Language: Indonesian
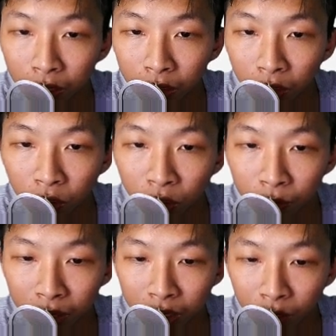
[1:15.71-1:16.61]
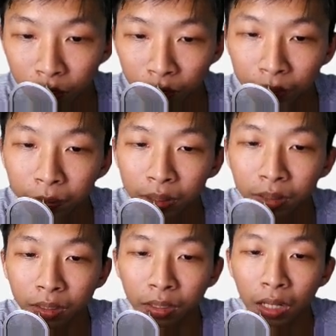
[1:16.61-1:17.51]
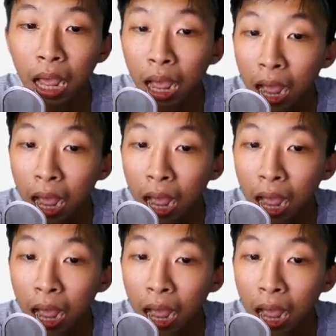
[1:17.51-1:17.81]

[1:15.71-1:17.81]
DL-nya berarti 17.000 teman-teman.